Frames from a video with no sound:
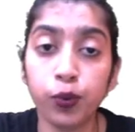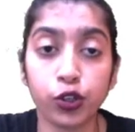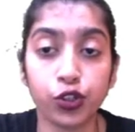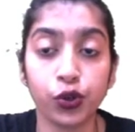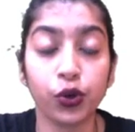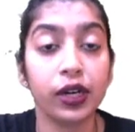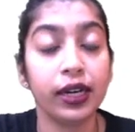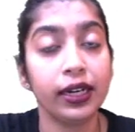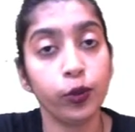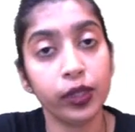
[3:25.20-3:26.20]
প্রশ্ন
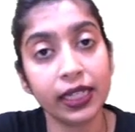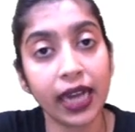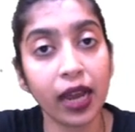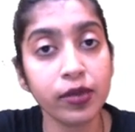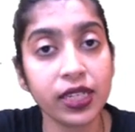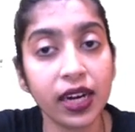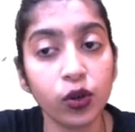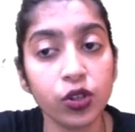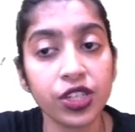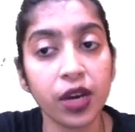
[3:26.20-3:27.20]
তোমাদের টাইম স্টার্ট
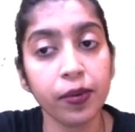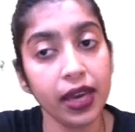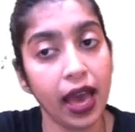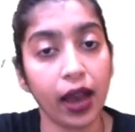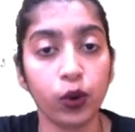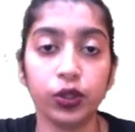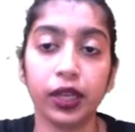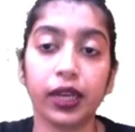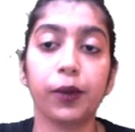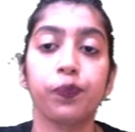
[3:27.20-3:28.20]
করছি আমি এখন
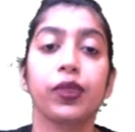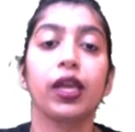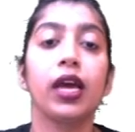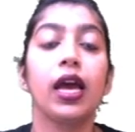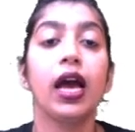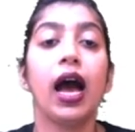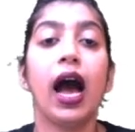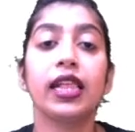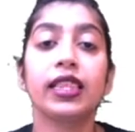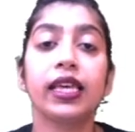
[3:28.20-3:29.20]
থেকে
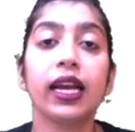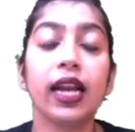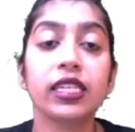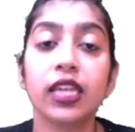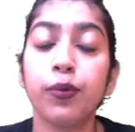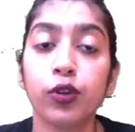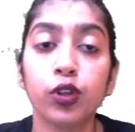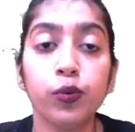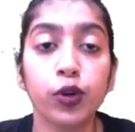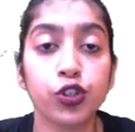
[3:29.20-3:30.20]
আজকের ক্লাসের
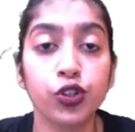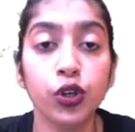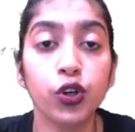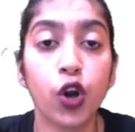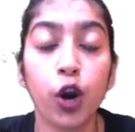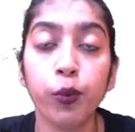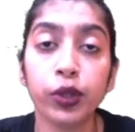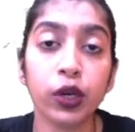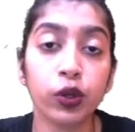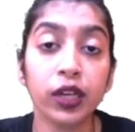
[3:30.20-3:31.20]
প্রথম প্রশ্ন
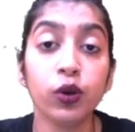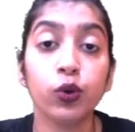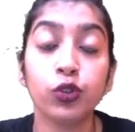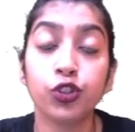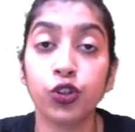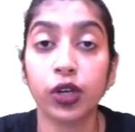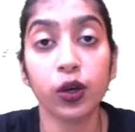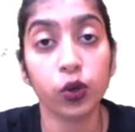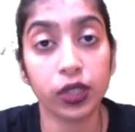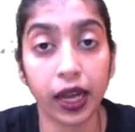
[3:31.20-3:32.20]
নর্মদা নদীর উৎসটা
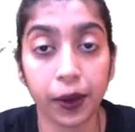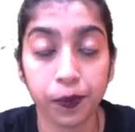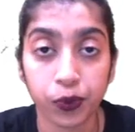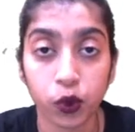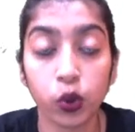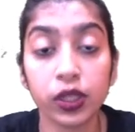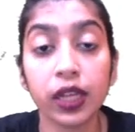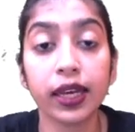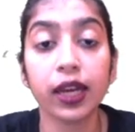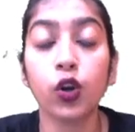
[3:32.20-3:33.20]
কোথায় কোথা
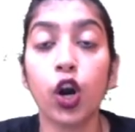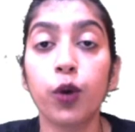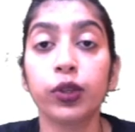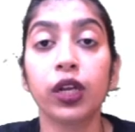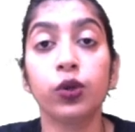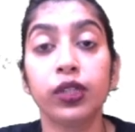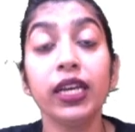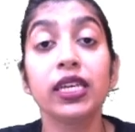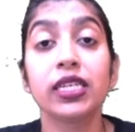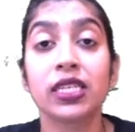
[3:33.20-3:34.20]
থেকে নর্মদা নদী
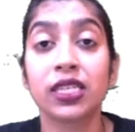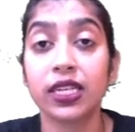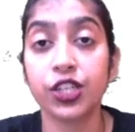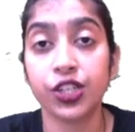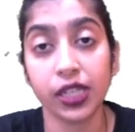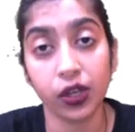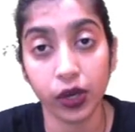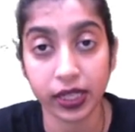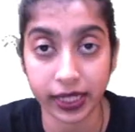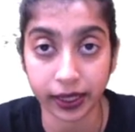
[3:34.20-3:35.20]
সৃষ্টি
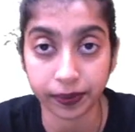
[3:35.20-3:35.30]
হয়েছে